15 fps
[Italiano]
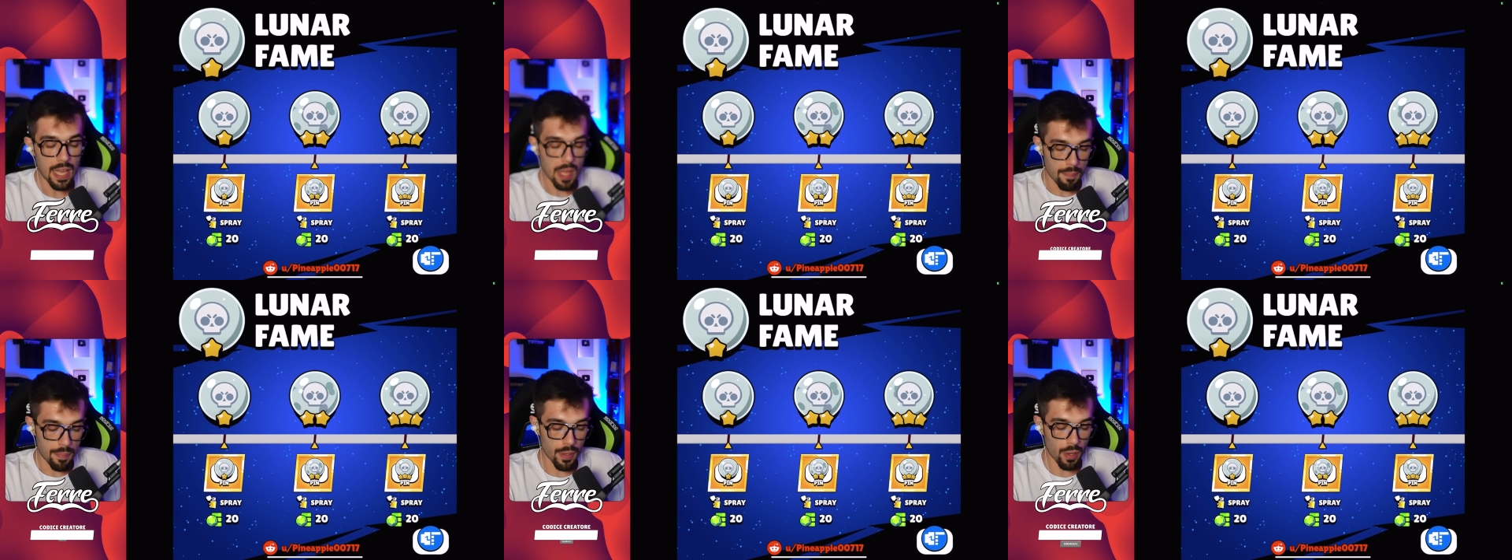
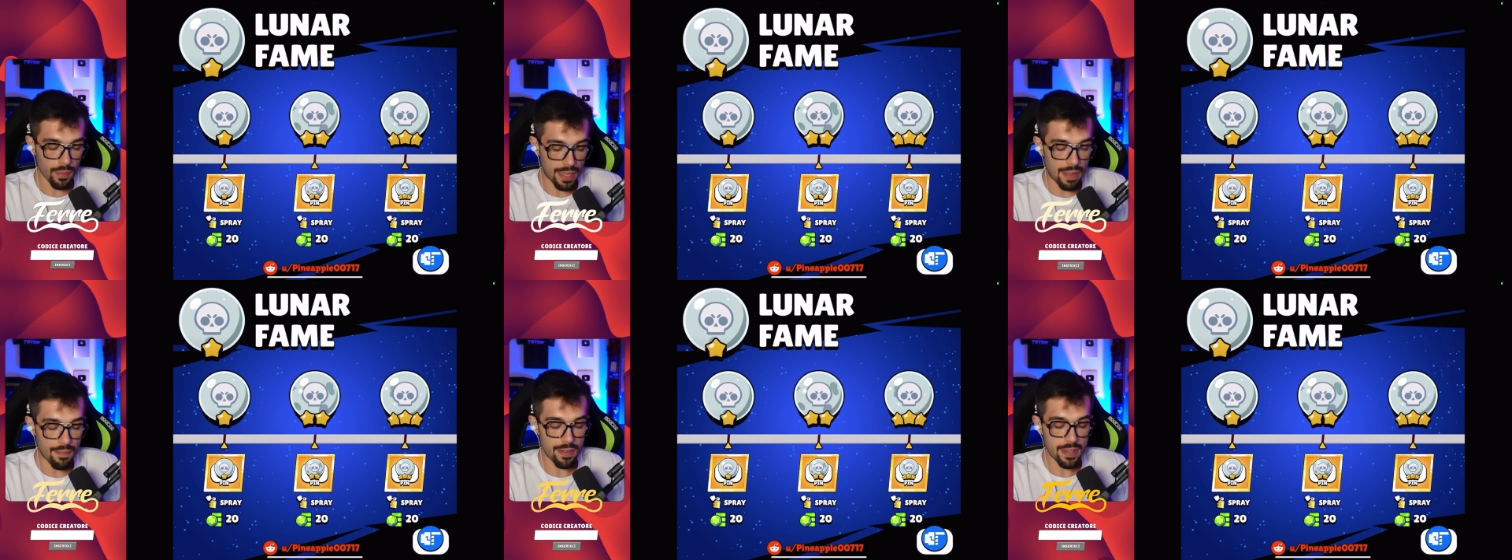Però
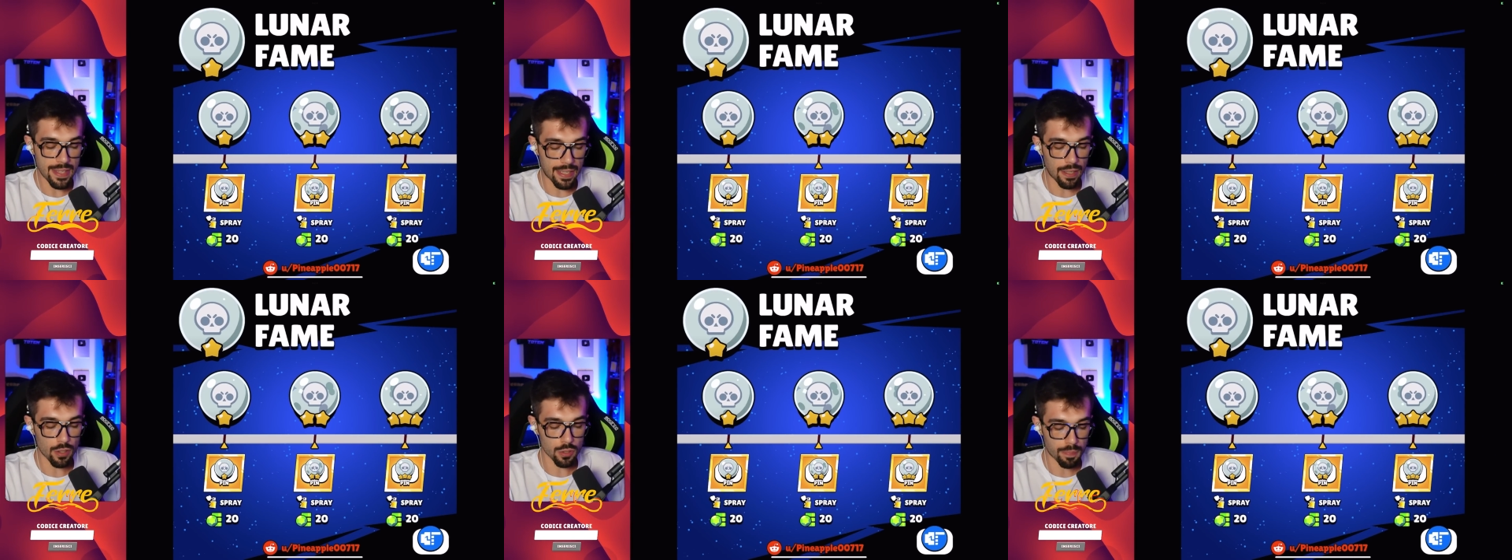ok, vedi
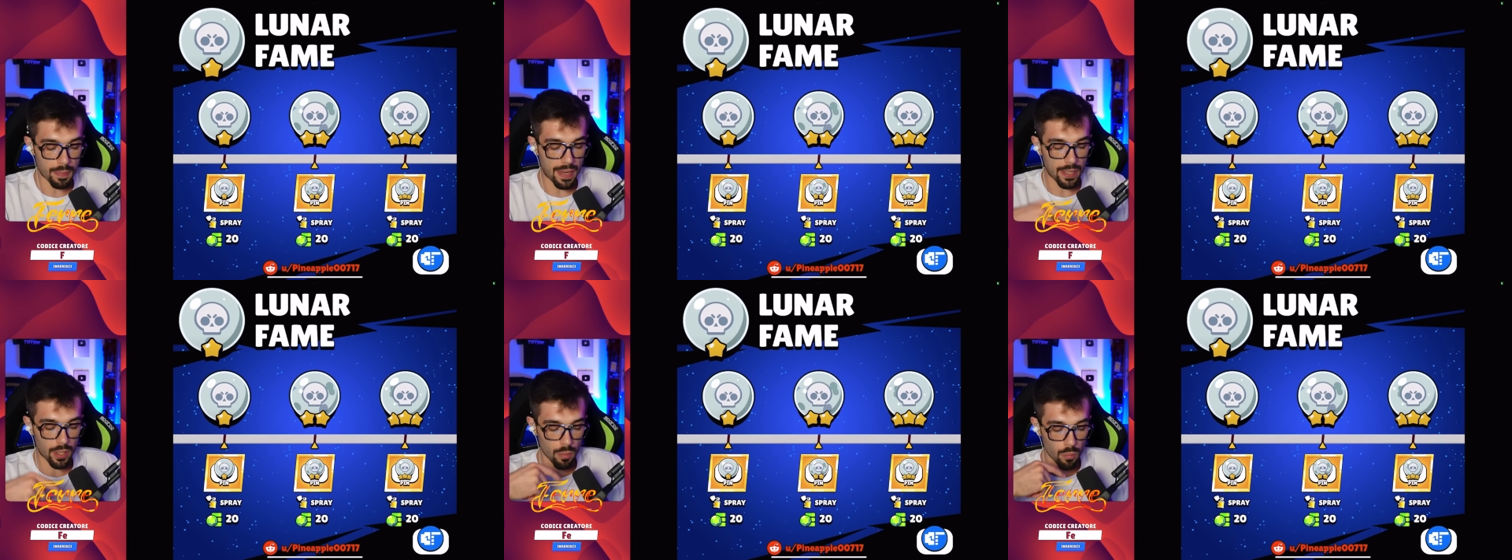che lo
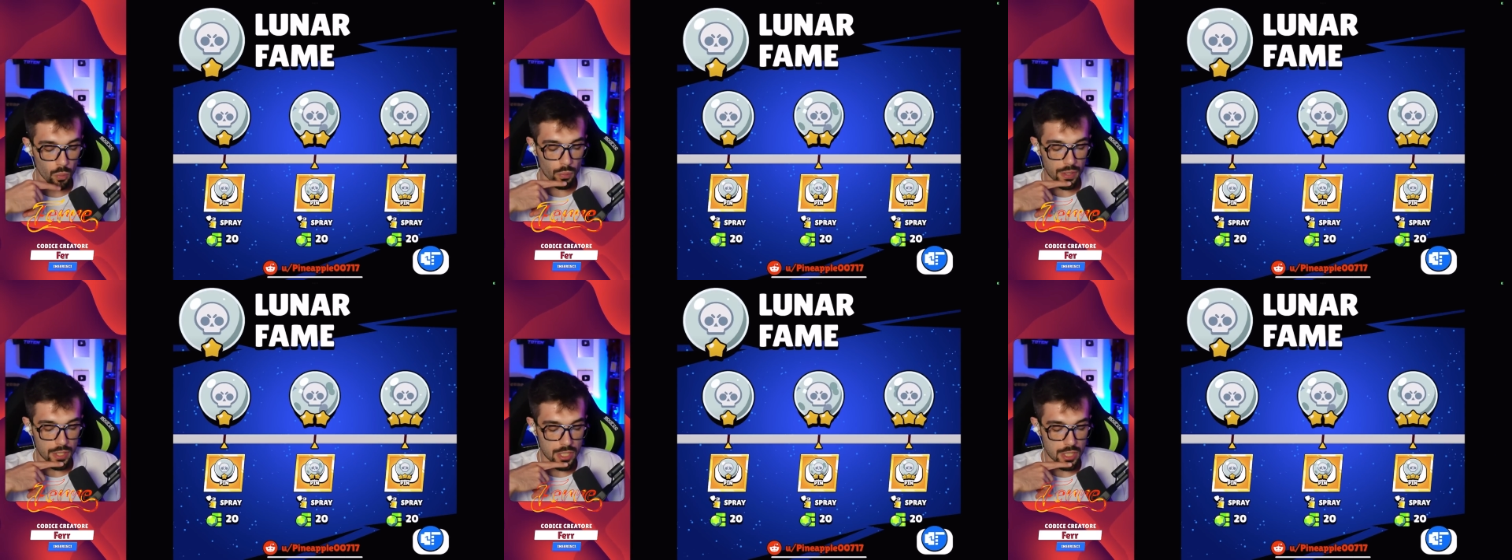spray comunque